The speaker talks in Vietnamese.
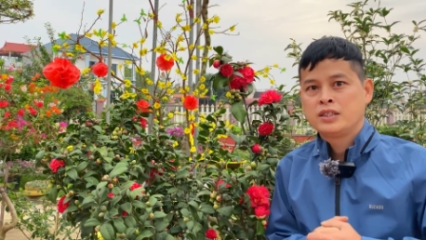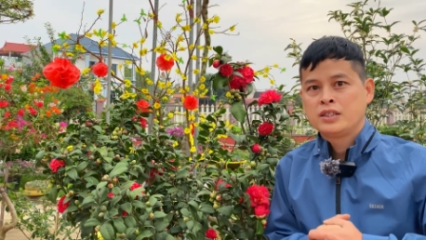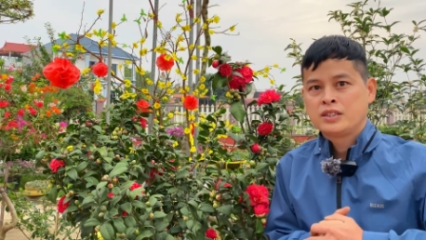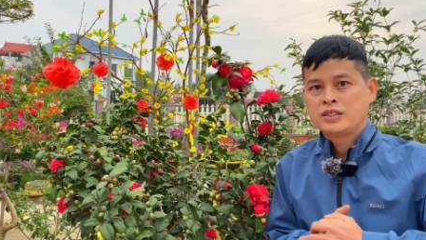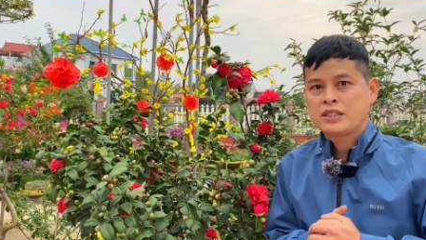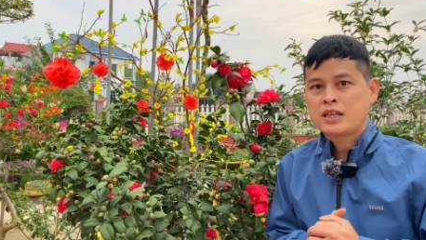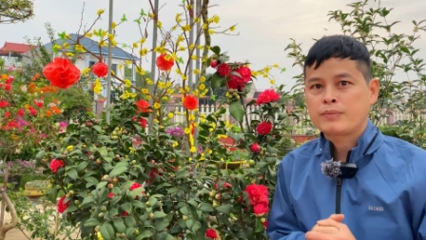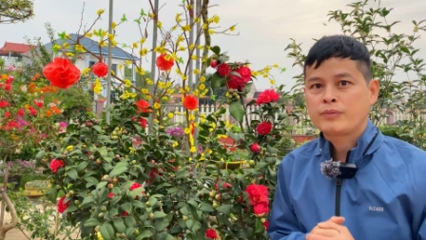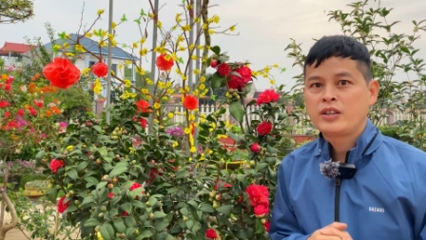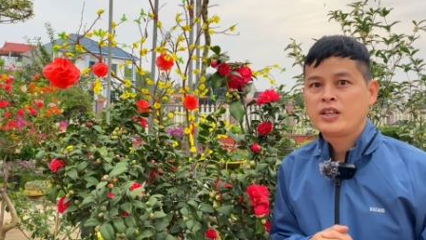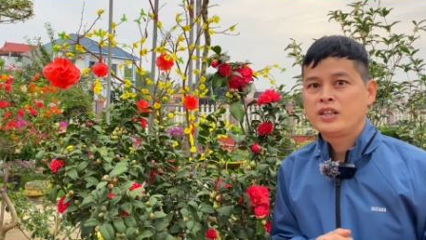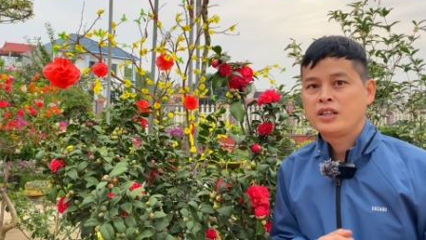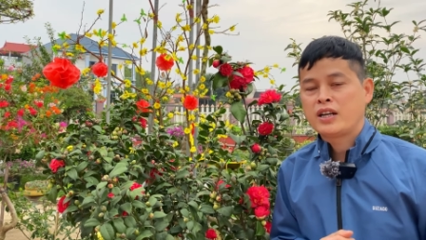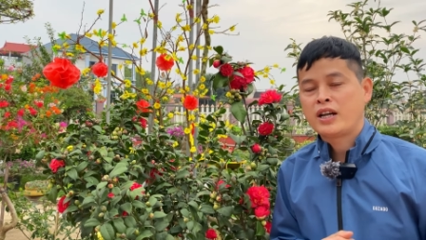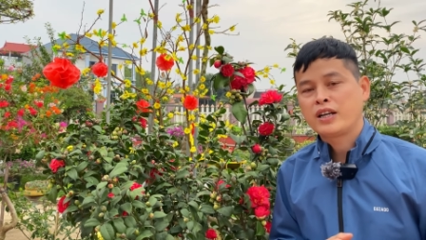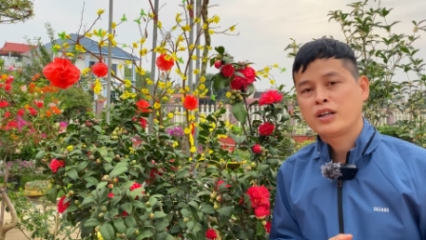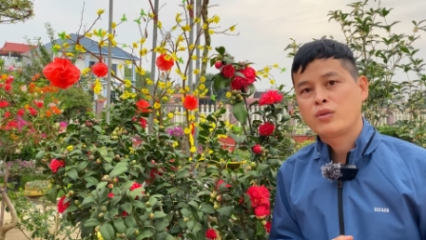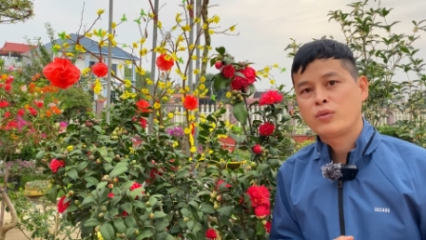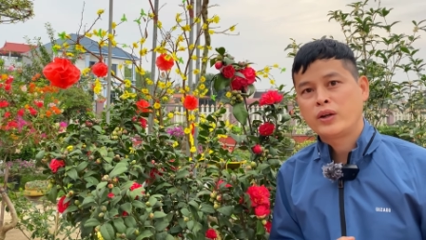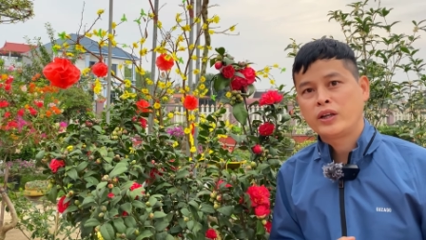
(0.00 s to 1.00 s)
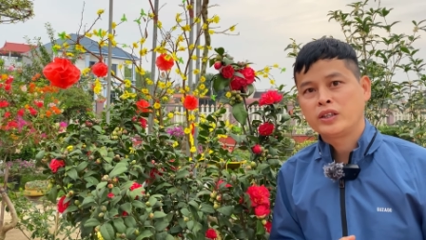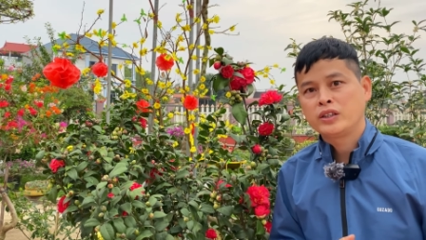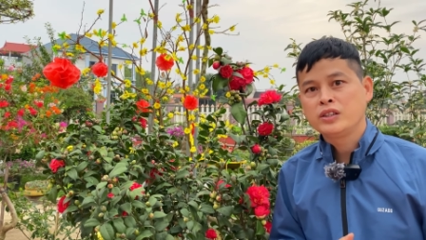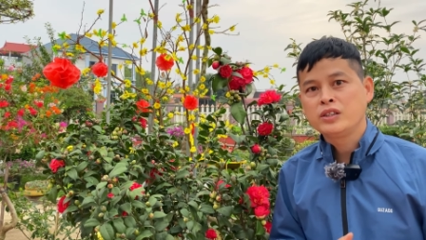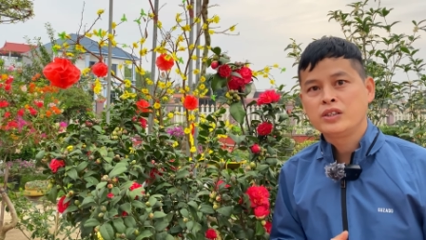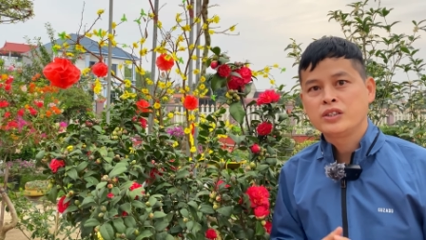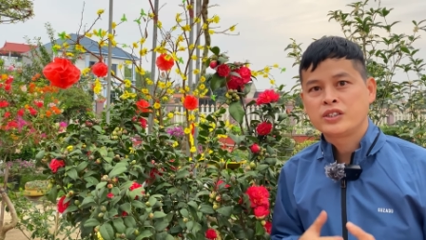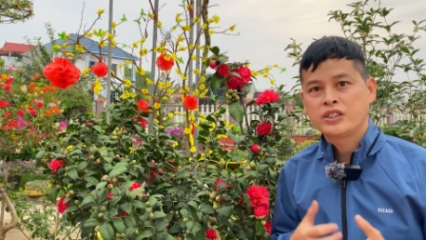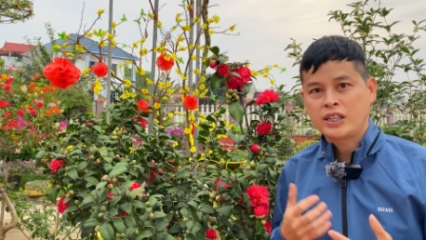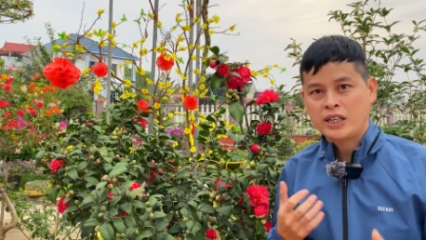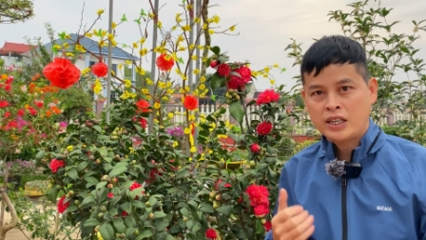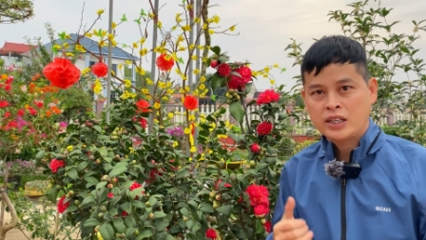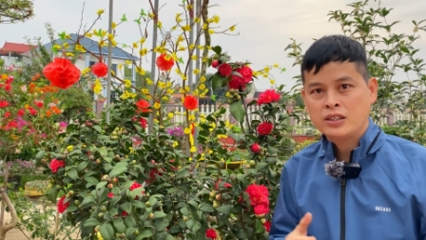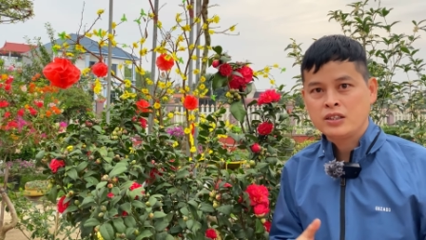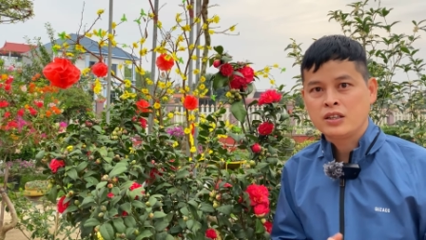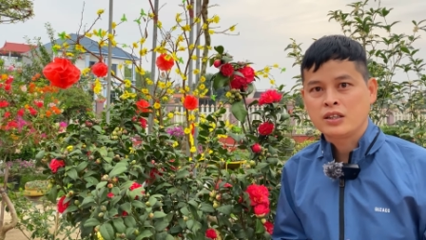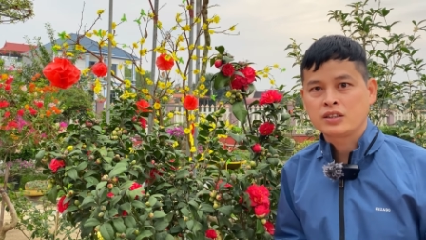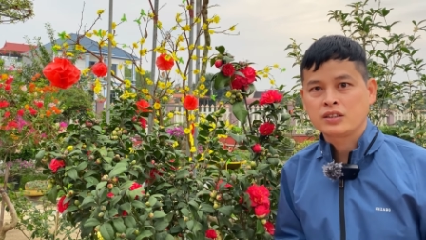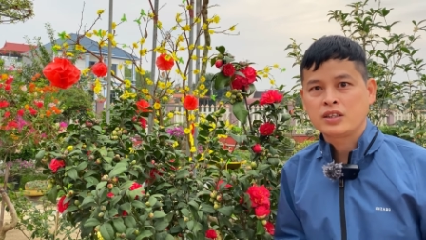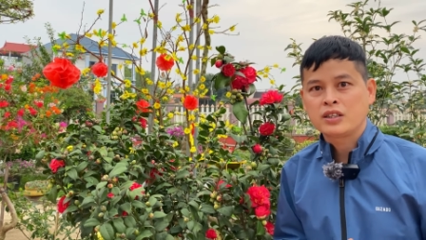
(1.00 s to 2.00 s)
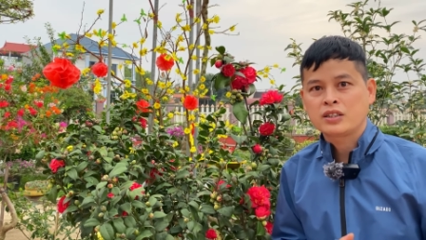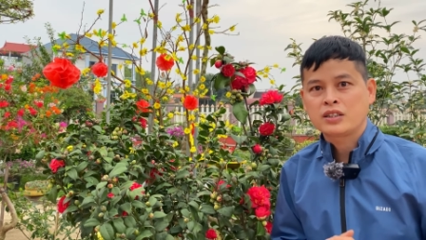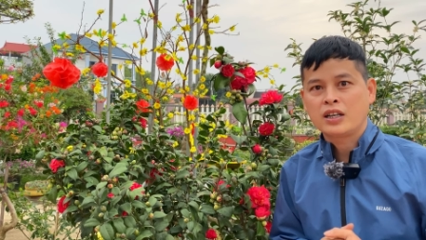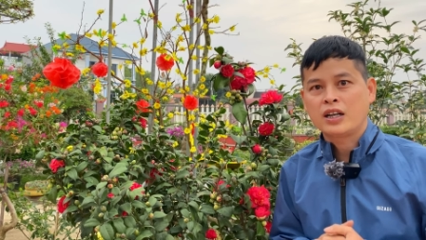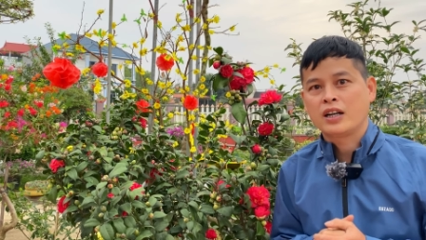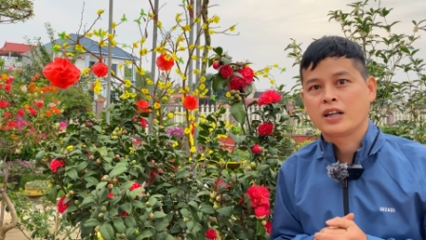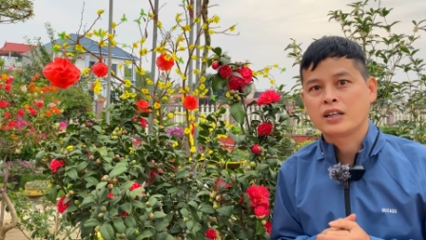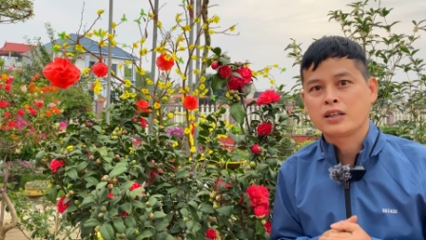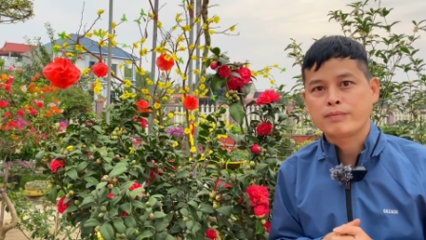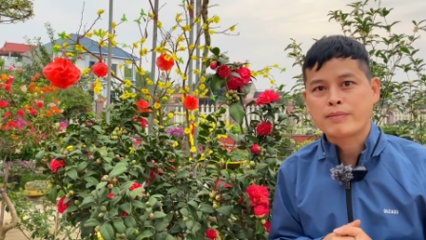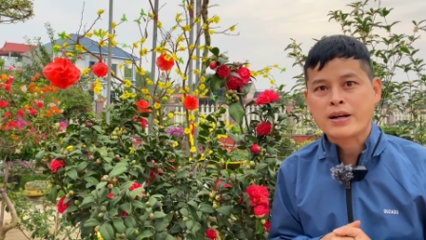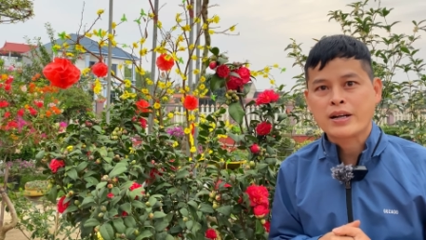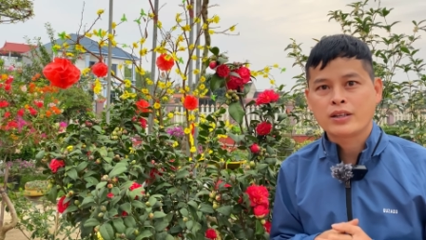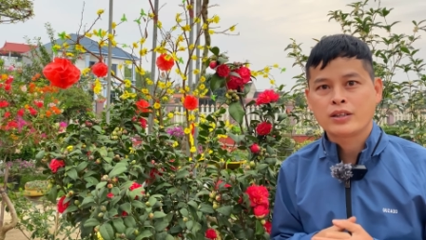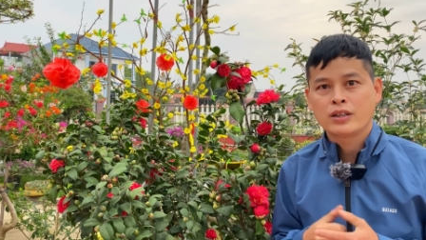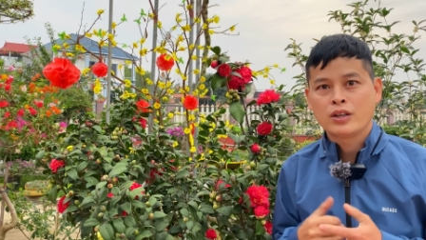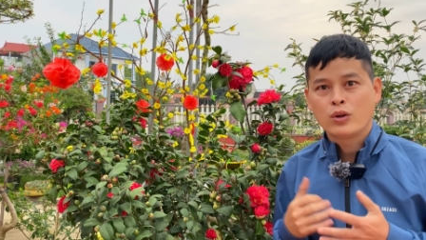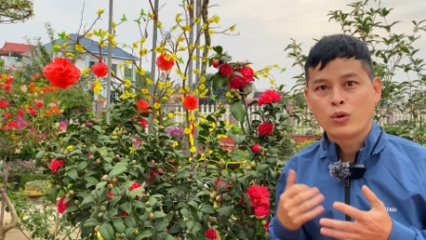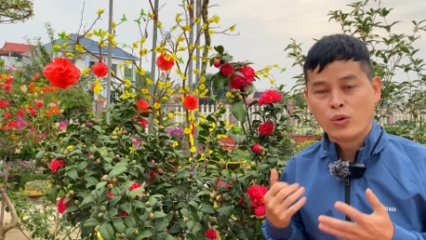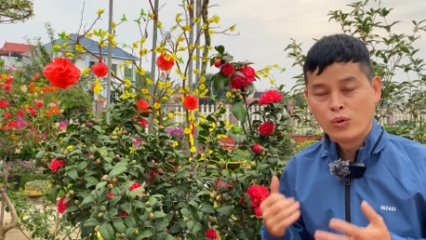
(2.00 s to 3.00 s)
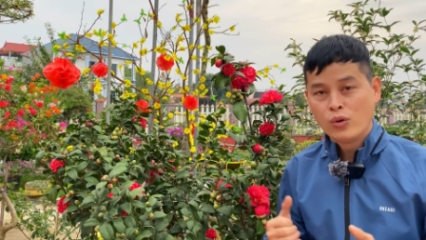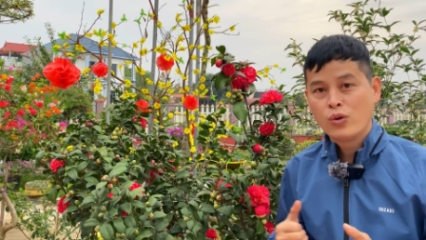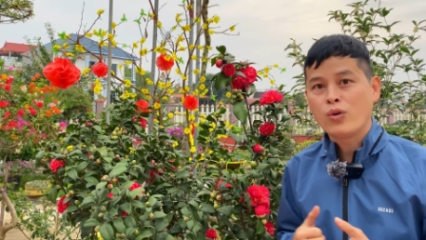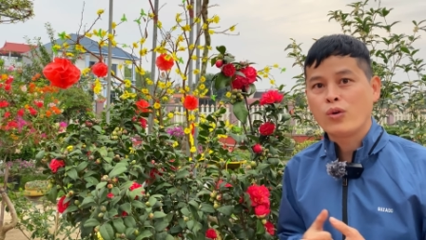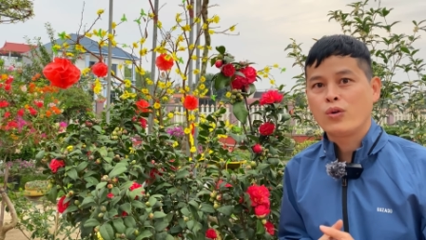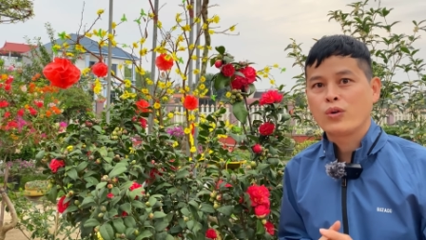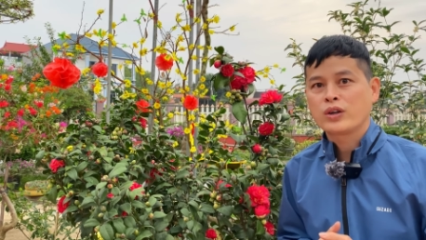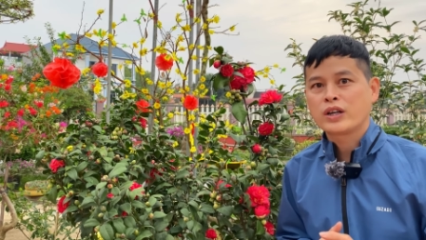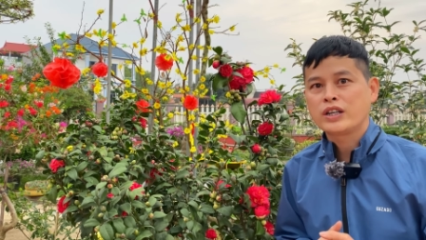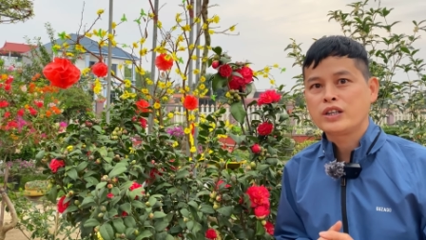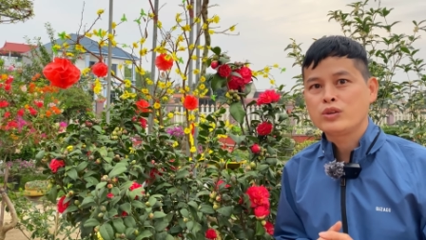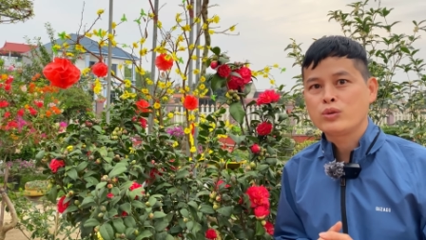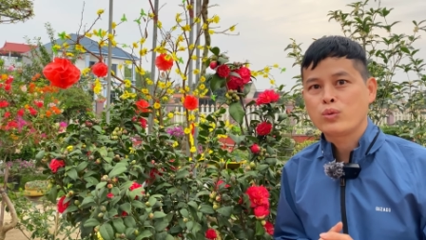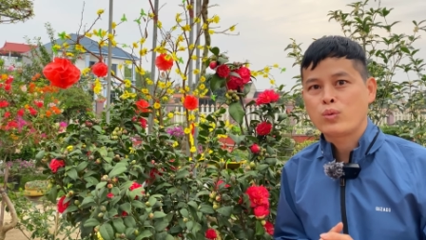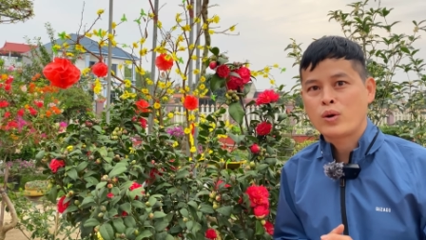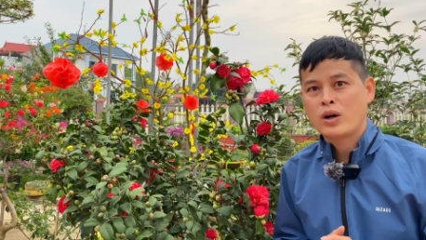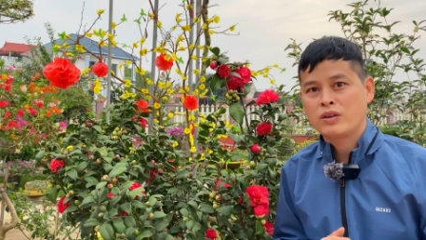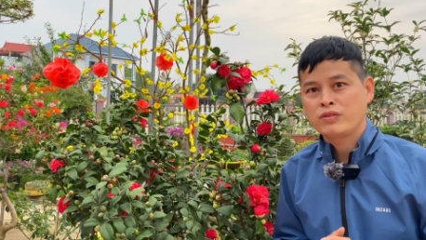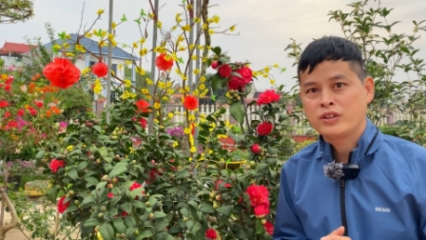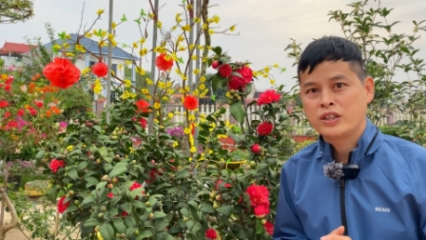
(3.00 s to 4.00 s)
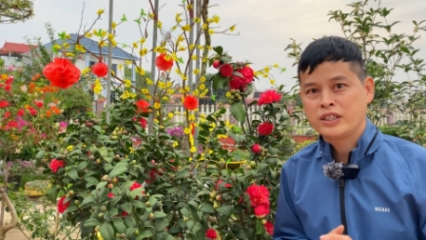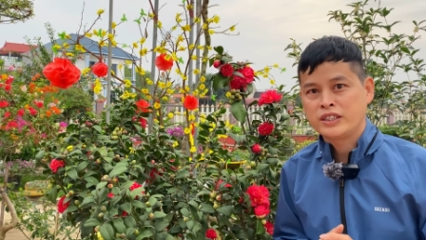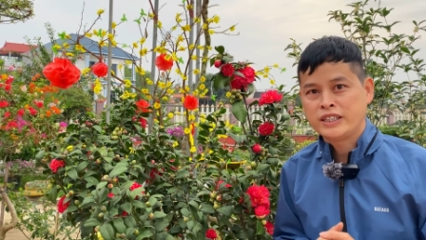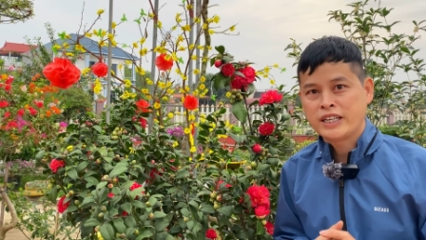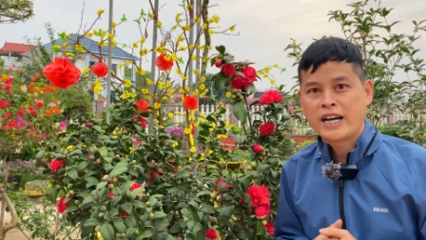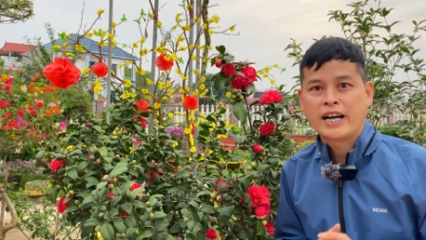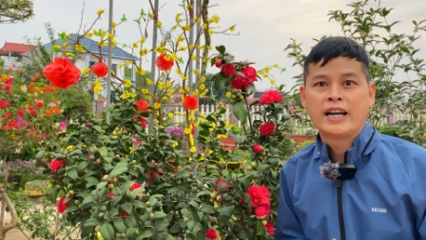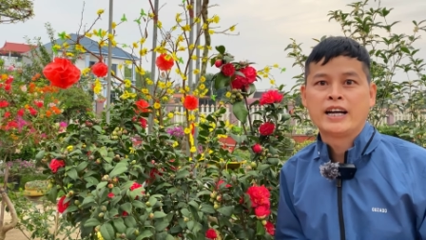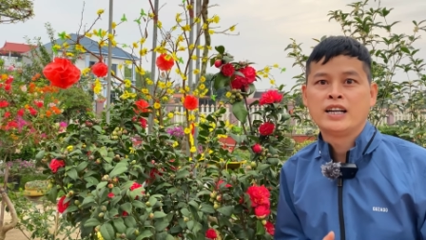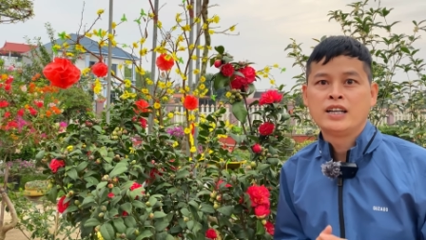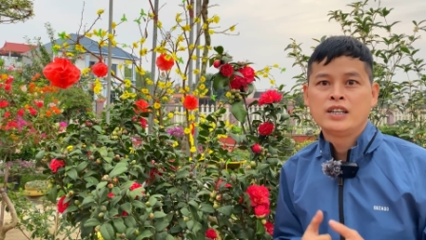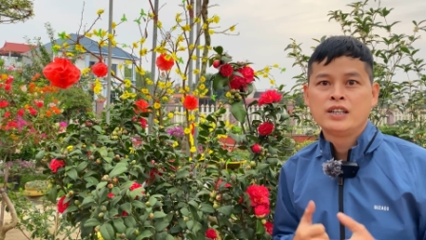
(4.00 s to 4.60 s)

Giáp Thìn 2024 sẽ được tất cả các bác ủng hộ kênh Hoa Vườn Nhà,